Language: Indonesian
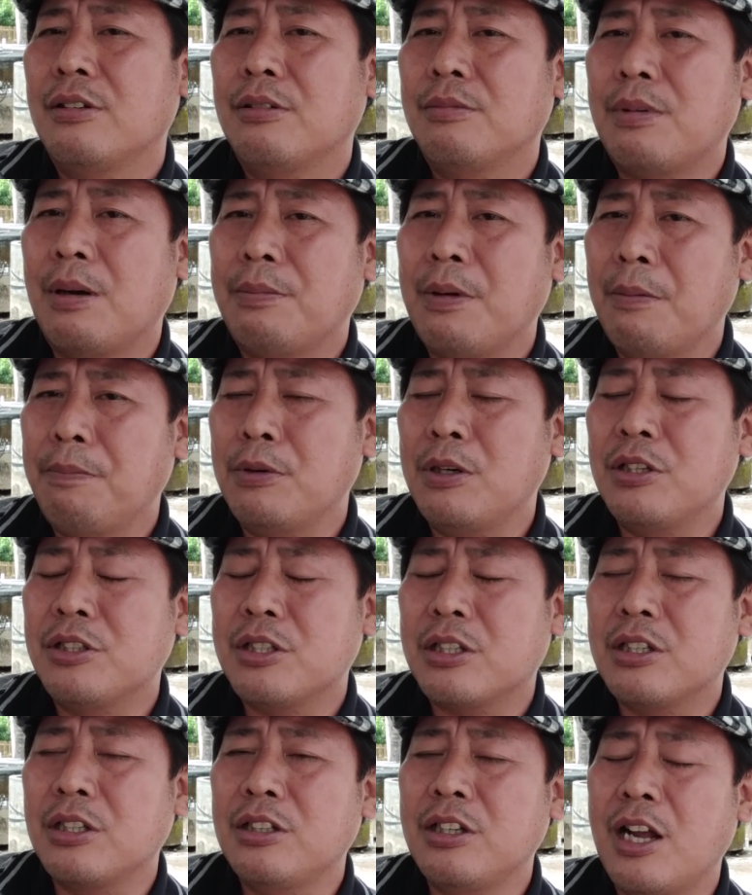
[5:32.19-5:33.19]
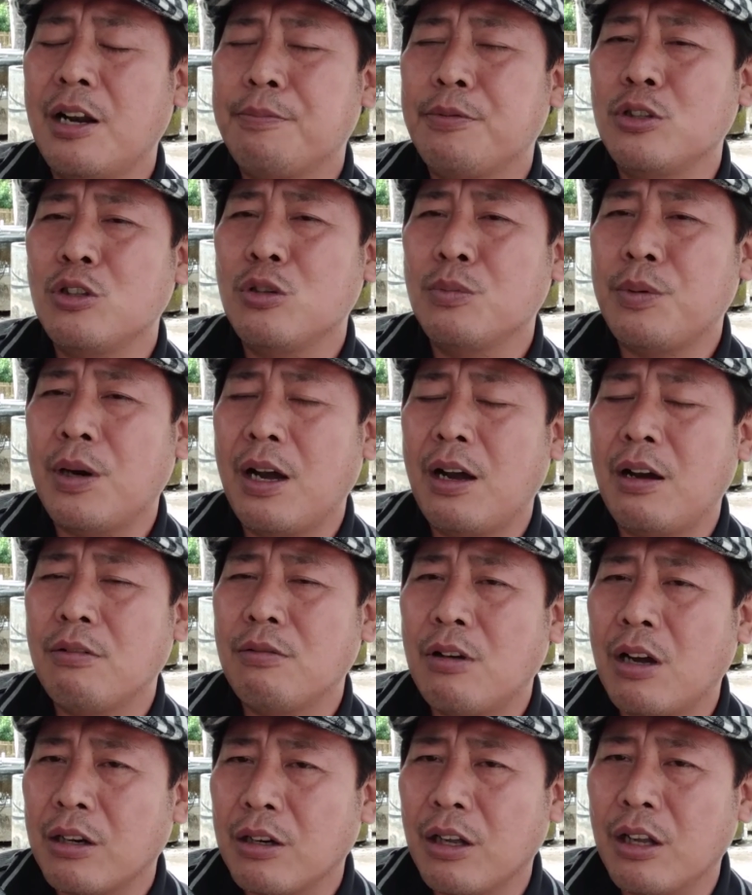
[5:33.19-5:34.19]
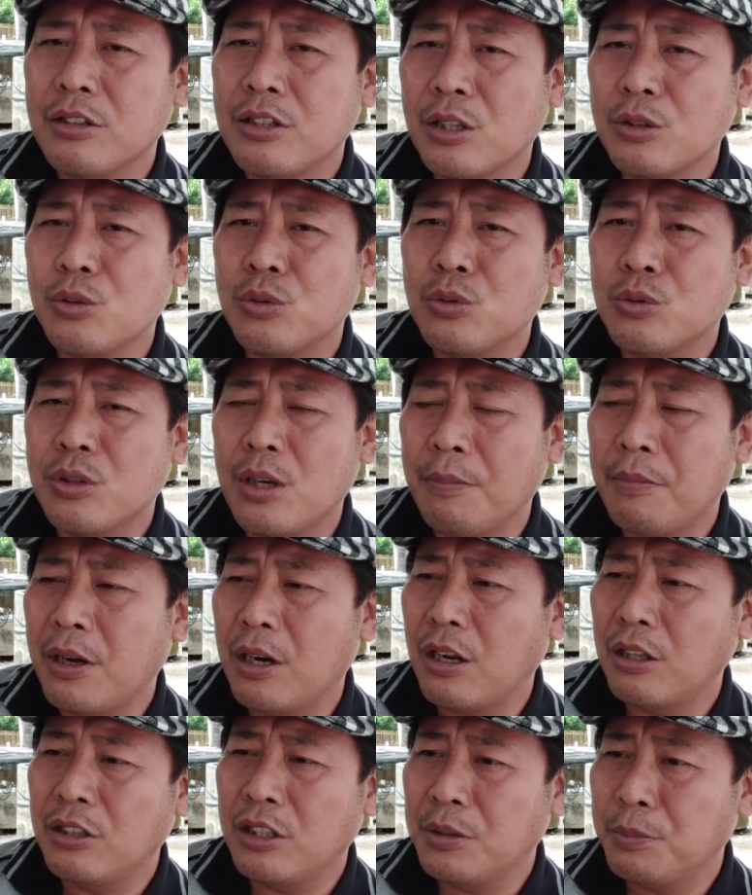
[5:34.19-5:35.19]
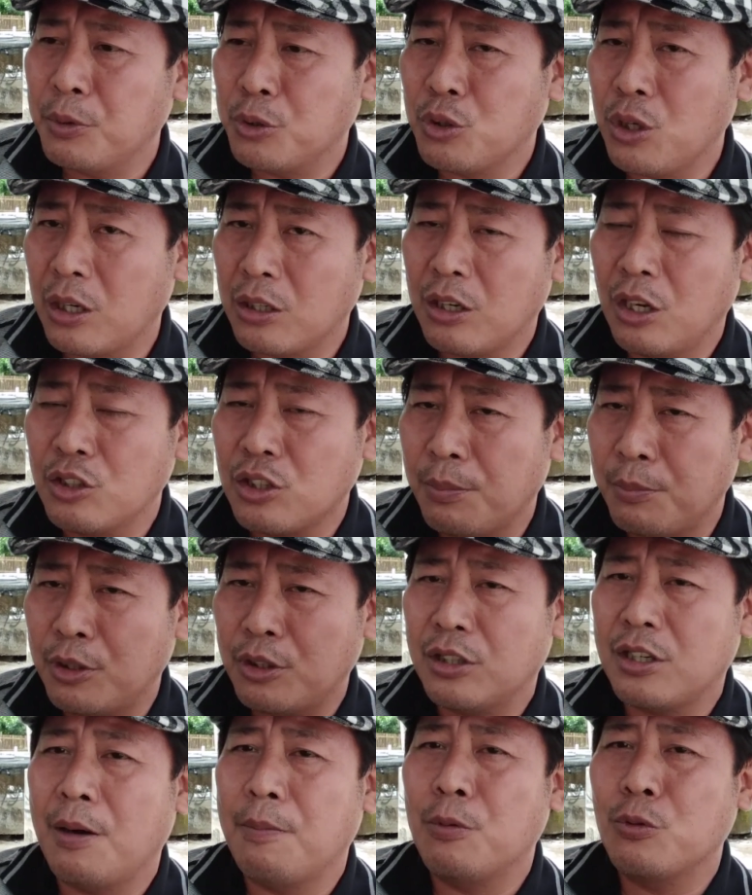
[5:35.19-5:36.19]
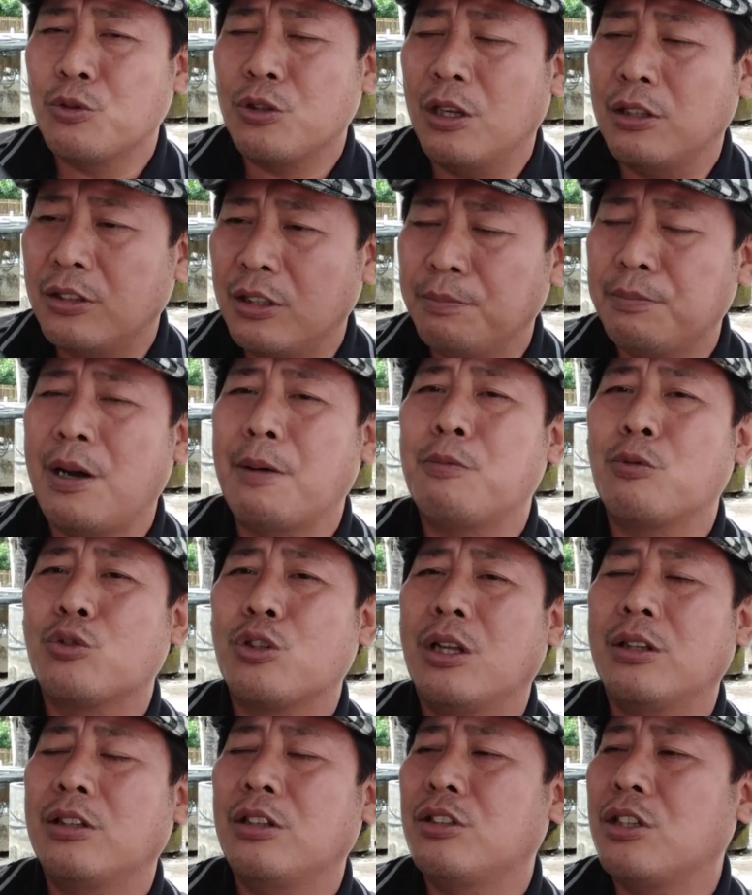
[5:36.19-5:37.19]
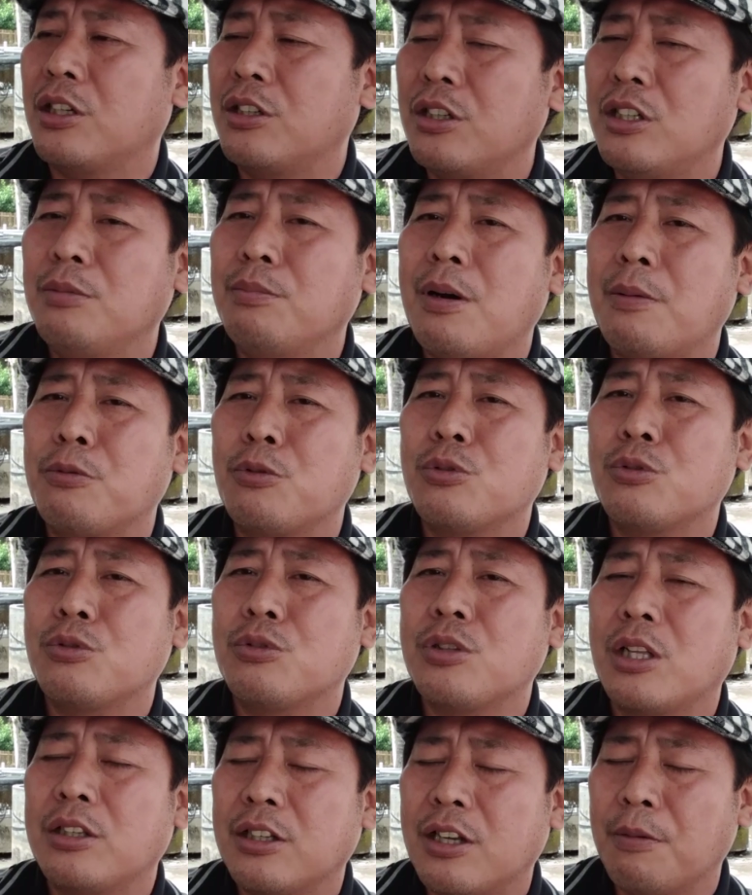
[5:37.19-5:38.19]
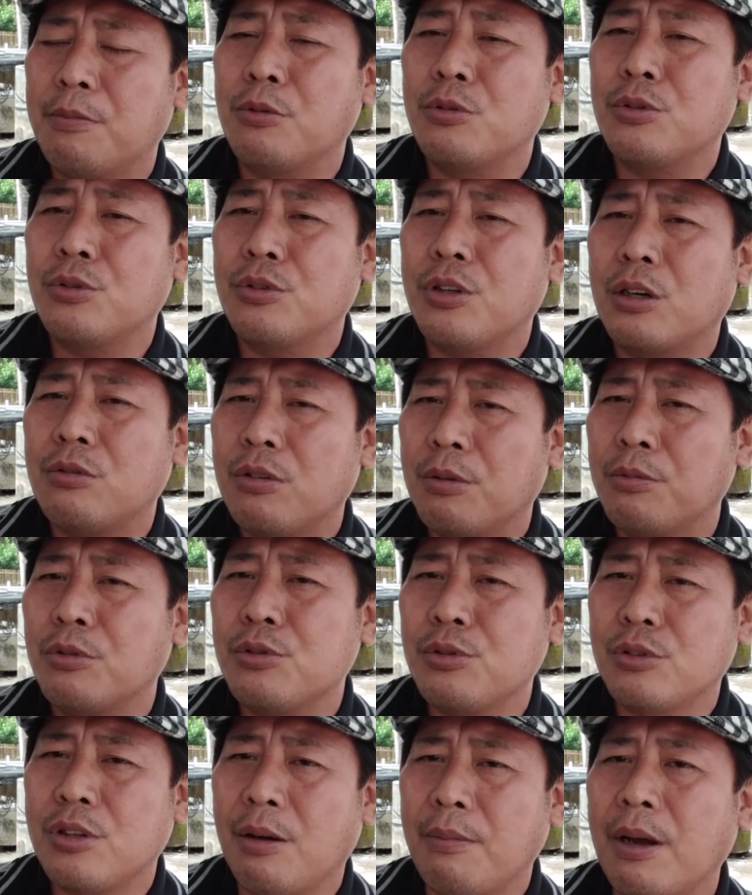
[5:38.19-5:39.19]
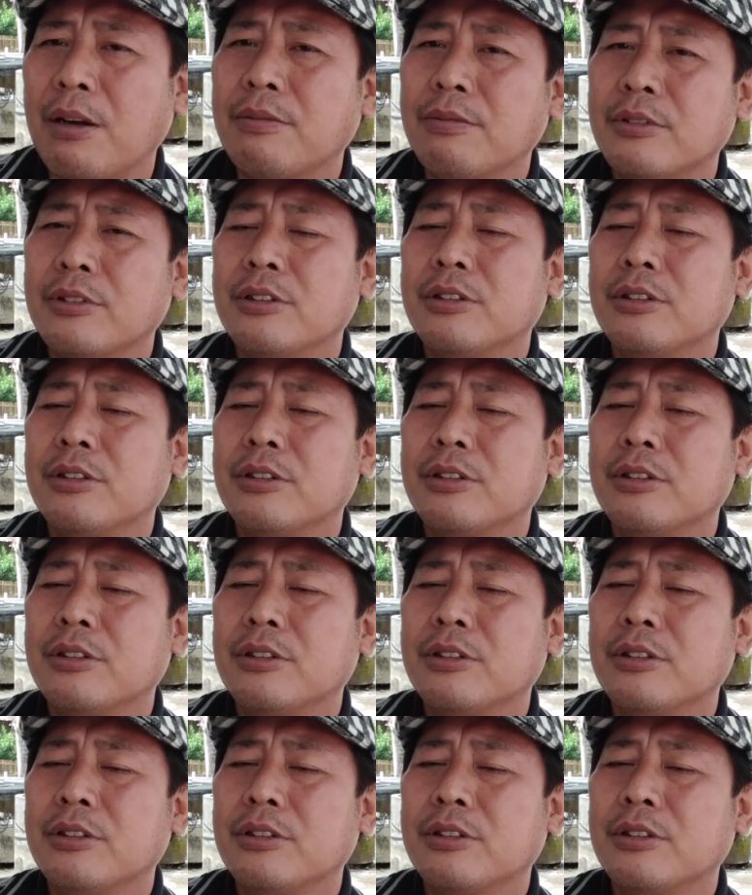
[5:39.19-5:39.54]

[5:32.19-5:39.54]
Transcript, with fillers: Bapak beli segini albino pak, harganya 1 juta pak, nanti dibesarkan sampai 30 cm, 40 cm jadi 50 juta, 30 juta, 20 juta pak.